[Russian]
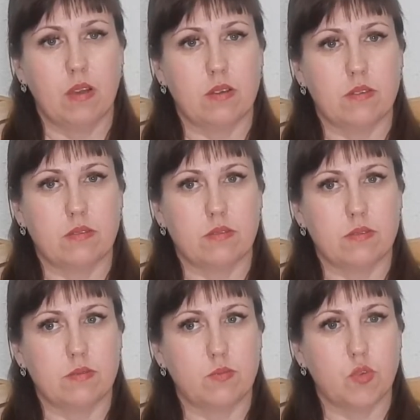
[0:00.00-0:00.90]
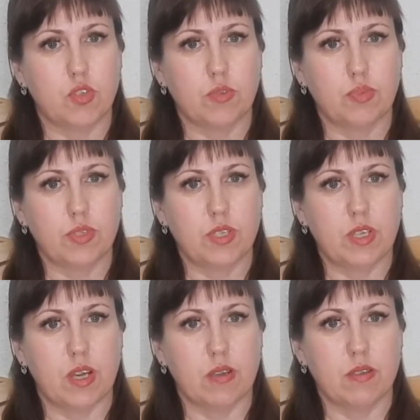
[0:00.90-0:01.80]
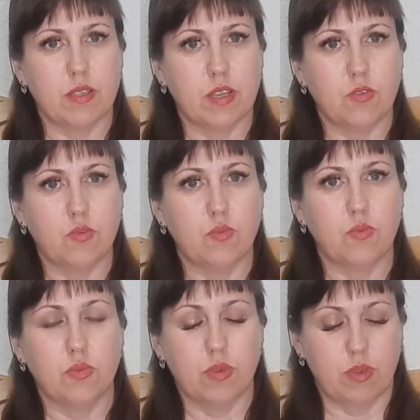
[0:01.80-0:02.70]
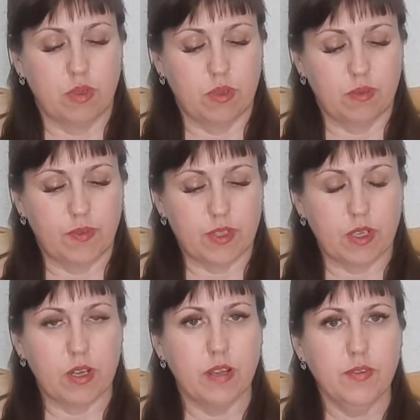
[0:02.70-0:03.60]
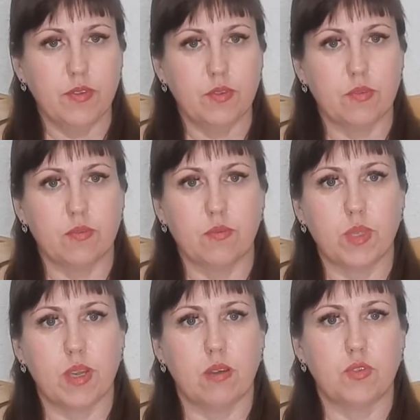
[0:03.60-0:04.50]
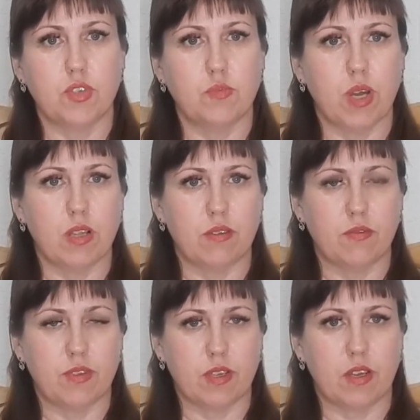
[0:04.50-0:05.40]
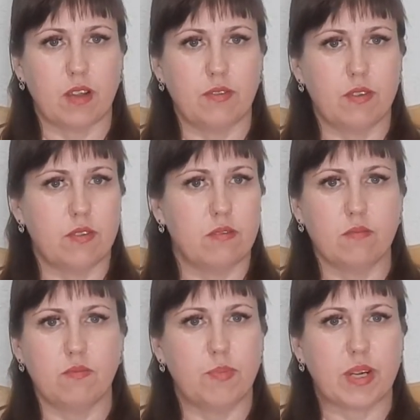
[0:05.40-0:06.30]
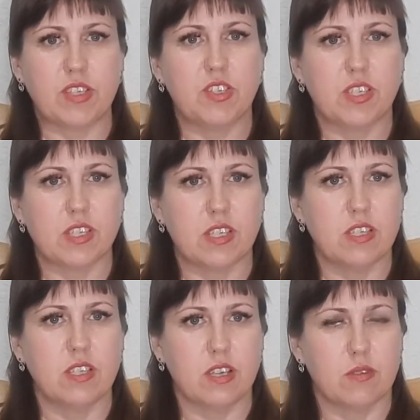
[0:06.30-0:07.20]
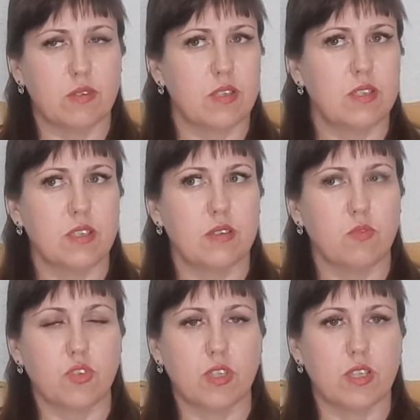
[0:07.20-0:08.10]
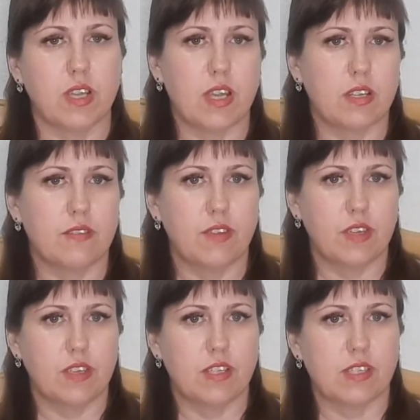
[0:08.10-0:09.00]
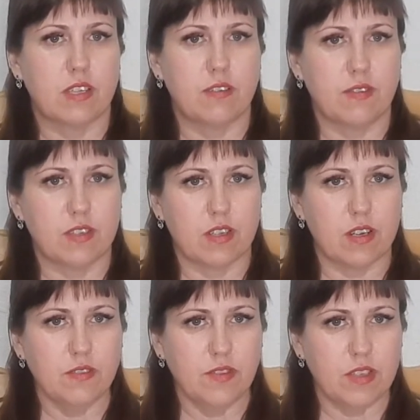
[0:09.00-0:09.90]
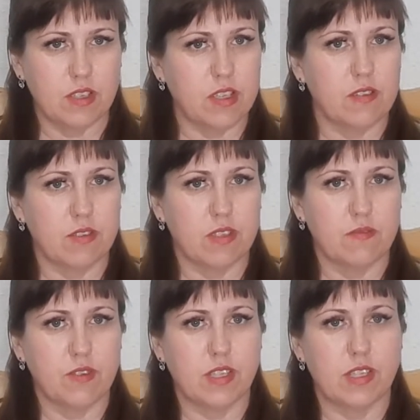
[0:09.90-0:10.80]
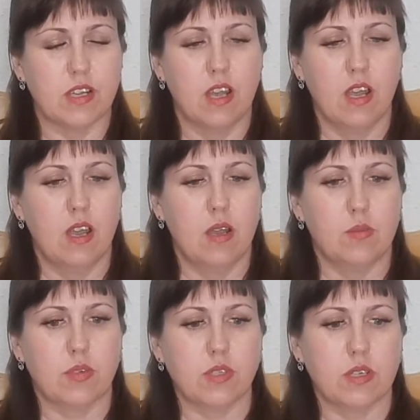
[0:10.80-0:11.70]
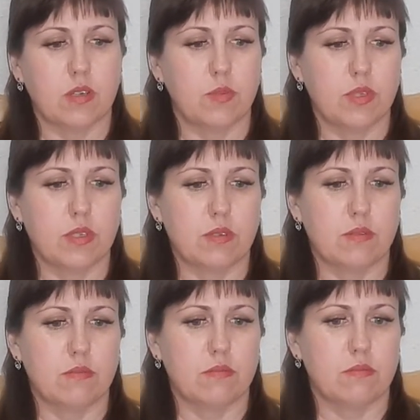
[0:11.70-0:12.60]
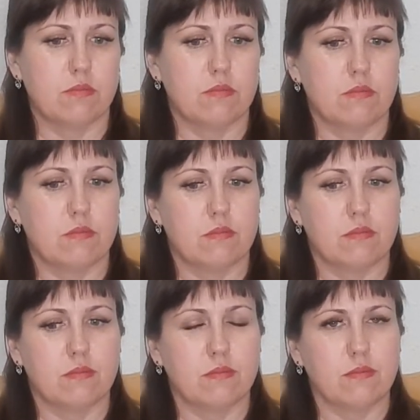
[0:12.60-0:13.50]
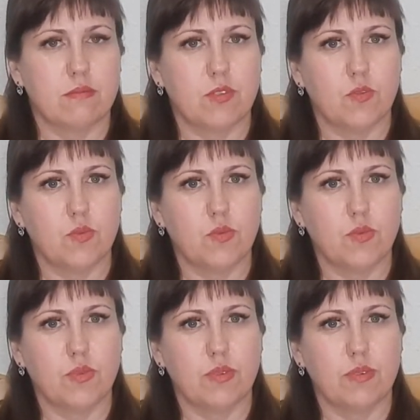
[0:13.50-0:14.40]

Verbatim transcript: Может быть, я найду фотографию. У меня очень мало фотографий, практически нет. Где-то, может, одна или две есть такие фотографии, где я в этом весе. Просто как бы, ну,